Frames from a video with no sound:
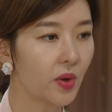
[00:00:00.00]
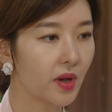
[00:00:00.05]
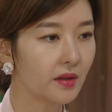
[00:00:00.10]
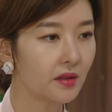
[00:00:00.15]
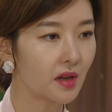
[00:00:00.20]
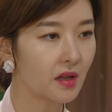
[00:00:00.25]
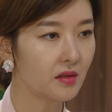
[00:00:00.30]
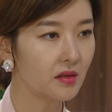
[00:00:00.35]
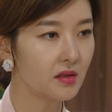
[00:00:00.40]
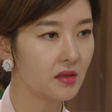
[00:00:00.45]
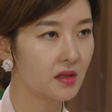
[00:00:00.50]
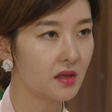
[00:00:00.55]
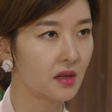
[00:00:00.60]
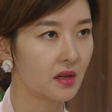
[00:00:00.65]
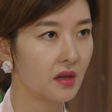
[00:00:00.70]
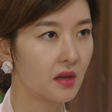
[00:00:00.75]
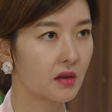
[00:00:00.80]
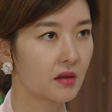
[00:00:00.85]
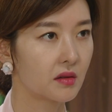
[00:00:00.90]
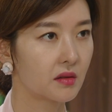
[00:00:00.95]
왜
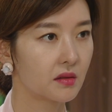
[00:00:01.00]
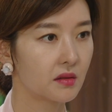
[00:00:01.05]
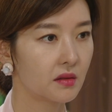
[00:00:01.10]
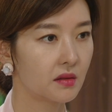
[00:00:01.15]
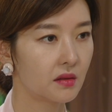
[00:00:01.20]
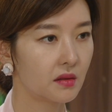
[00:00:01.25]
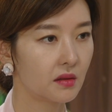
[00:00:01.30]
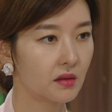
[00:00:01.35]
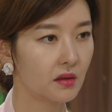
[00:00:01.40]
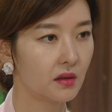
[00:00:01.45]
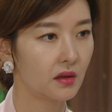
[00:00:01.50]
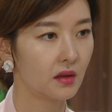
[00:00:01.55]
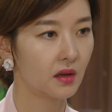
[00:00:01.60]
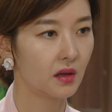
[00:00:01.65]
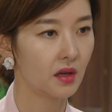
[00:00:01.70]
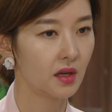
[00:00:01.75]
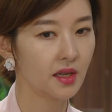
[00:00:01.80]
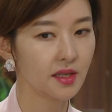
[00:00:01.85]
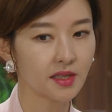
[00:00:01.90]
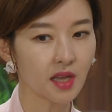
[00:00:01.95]
그랬는지
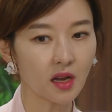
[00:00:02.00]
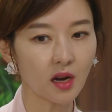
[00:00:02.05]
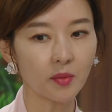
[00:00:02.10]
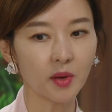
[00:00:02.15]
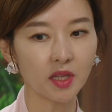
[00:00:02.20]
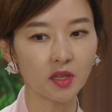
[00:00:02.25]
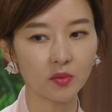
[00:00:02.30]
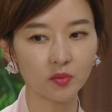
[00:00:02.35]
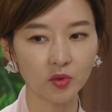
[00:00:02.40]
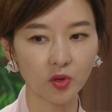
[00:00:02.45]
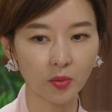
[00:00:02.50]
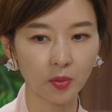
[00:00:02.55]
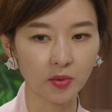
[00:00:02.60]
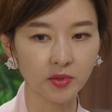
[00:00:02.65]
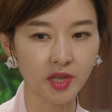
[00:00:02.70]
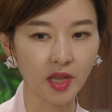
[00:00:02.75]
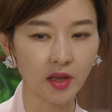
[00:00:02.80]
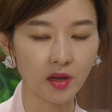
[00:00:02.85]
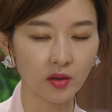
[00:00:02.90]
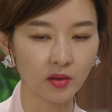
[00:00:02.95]
이 사람한테
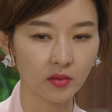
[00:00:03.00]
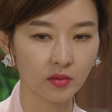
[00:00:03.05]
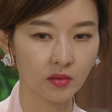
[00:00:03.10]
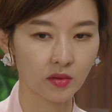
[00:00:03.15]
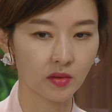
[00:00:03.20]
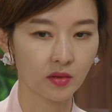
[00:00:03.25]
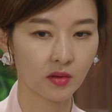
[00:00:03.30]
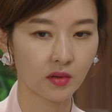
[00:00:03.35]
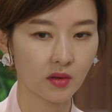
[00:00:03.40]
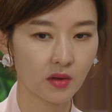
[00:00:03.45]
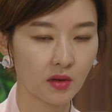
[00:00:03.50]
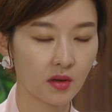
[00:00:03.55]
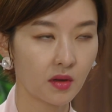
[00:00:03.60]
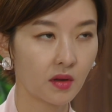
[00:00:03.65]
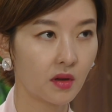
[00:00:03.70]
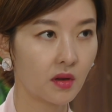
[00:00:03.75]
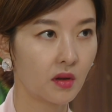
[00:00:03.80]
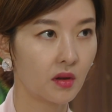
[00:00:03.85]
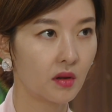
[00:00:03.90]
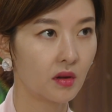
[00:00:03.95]
물어보세요.
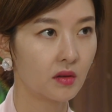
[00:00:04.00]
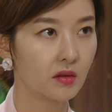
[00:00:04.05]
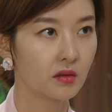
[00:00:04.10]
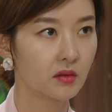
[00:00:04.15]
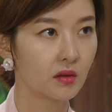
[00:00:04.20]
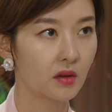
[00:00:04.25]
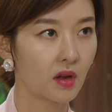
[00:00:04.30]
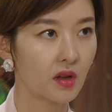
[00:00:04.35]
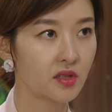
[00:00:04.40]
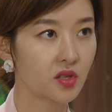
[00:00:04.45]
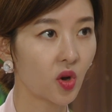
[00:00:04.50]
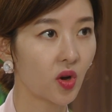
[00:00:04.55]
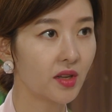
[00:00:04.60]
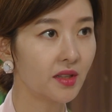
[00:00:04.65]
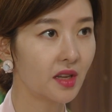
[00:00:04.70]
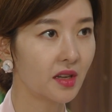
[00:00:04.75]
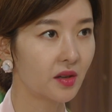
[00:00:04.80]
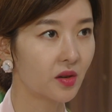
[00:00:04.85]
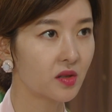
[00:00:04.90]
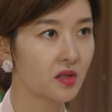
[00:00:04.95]

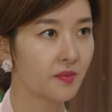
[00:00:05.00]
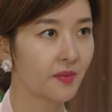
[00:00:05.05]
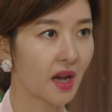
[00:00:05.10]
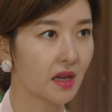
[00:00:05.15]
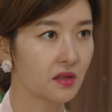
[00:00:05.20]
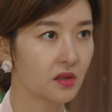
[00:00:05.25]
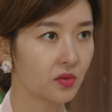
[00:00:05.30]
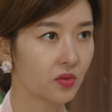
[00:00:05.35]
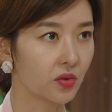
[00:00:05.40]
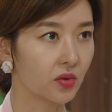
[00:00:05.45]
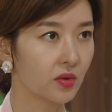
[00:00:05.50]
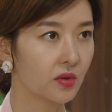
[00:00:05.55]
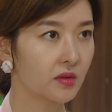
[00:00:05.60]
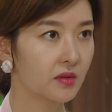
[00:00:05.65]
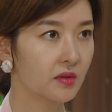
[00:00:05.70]
저한테 이러지 마시고.